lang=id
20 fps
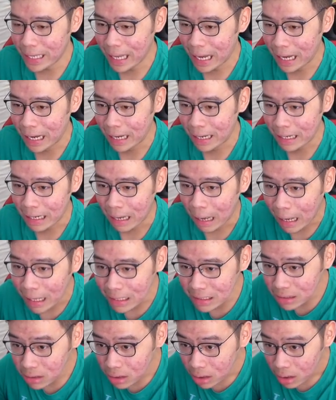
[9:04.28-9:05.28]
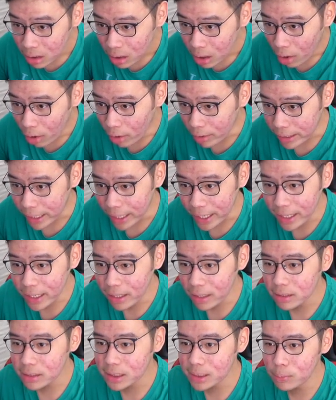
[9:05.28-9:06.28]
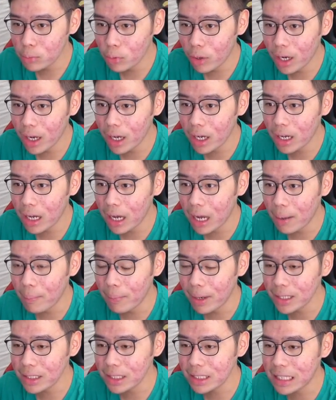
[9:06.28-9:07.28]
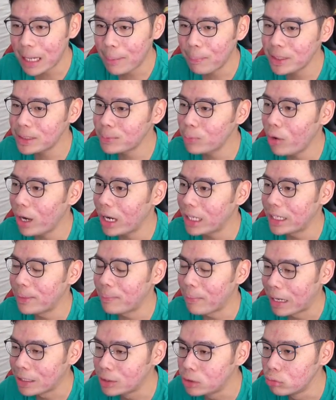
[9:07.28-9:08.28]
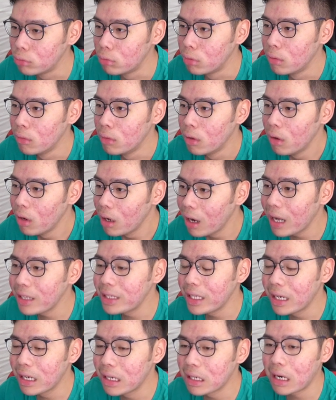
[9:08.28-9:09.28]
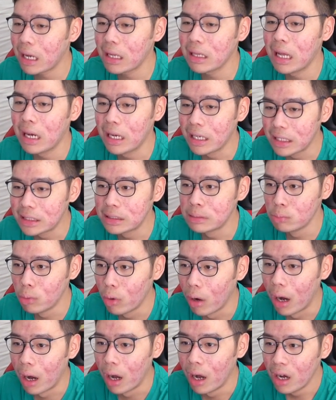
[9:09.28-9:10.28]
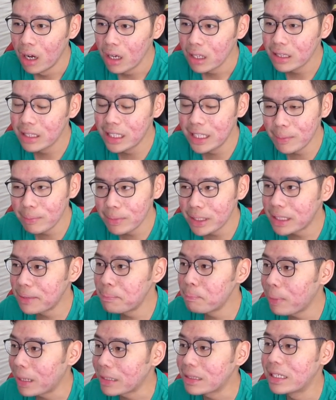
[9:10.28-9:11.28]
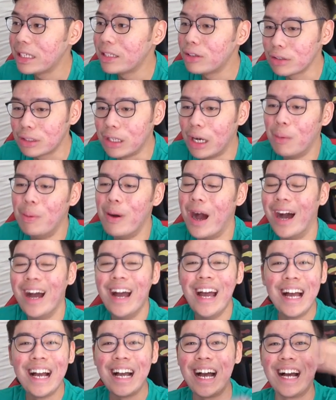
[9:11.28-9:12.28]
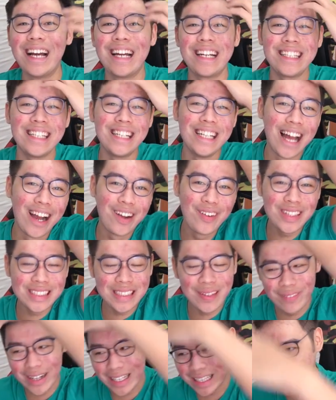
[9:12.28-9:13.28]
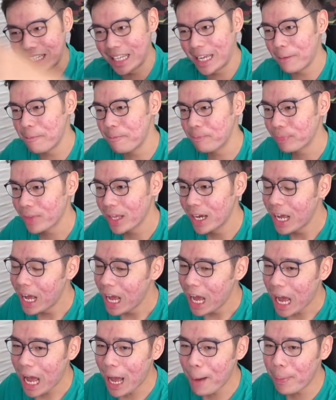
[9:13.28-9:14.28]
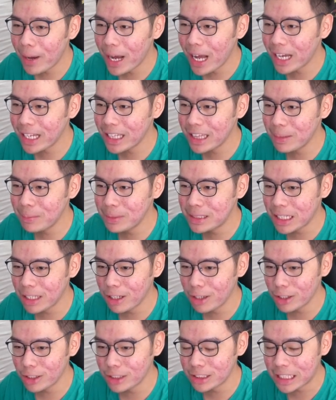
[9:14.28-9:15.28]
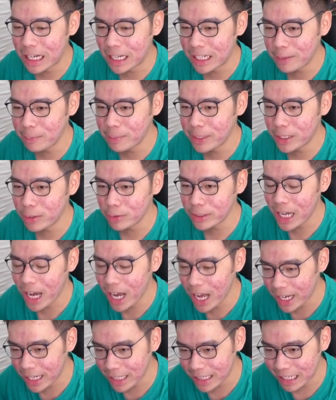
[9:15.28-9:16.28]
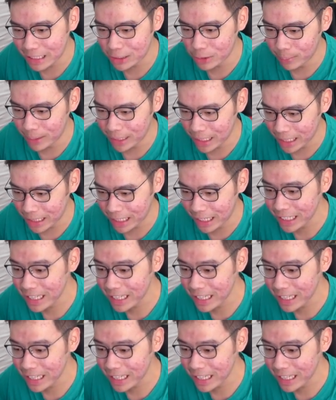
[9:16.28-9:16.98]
bayangkan. Oke, okay, semua aman. Kenapa semua nggak ada yang maju? Nggak ada yang gerak lagi semua. Diam di tempat gitu coba. nah ngerti lah gue sama ini game. Apakah kita bisa lolos ke hari berikutnya? Kah kita coba lihat